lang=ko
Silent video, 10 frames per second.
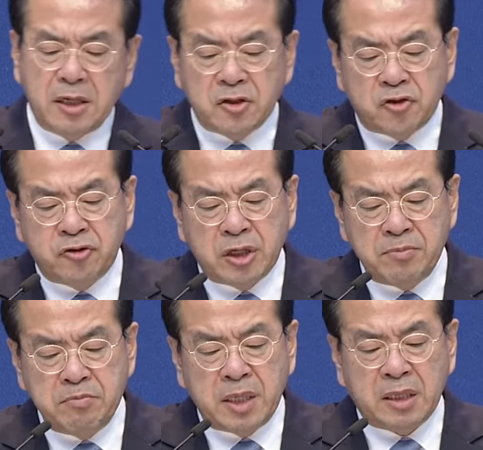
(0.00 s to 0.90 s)
출입
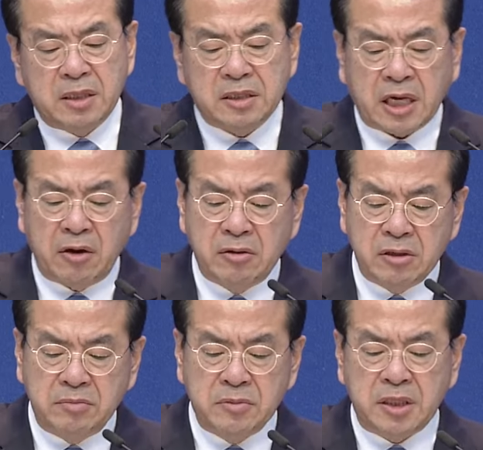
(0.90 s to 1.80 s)
및 사용
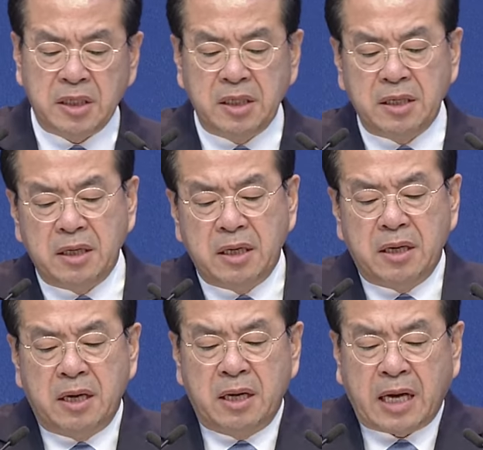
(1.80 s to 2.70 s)
금지 예,